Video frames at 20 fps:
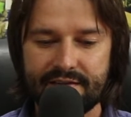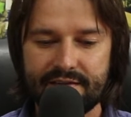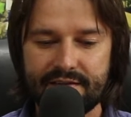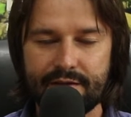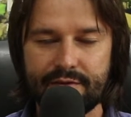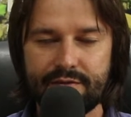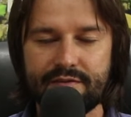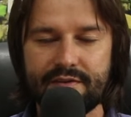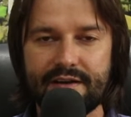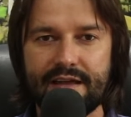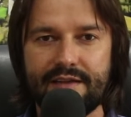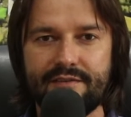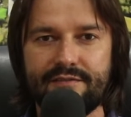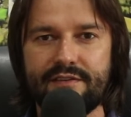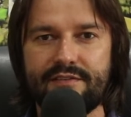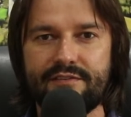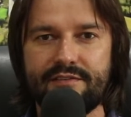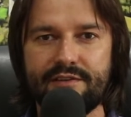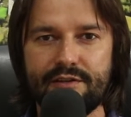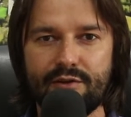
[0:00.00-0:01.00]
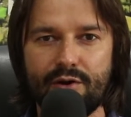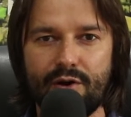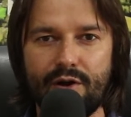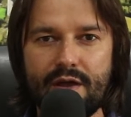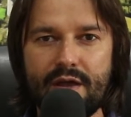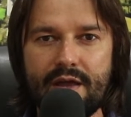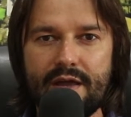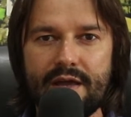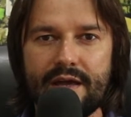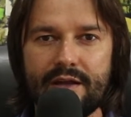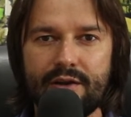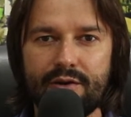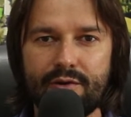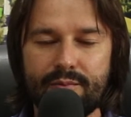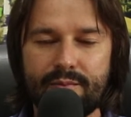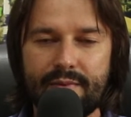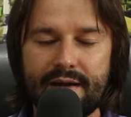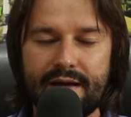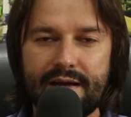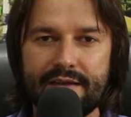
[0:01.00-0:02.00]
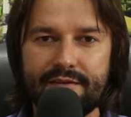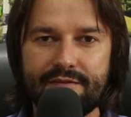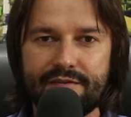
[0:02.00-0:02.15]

Então será investido numa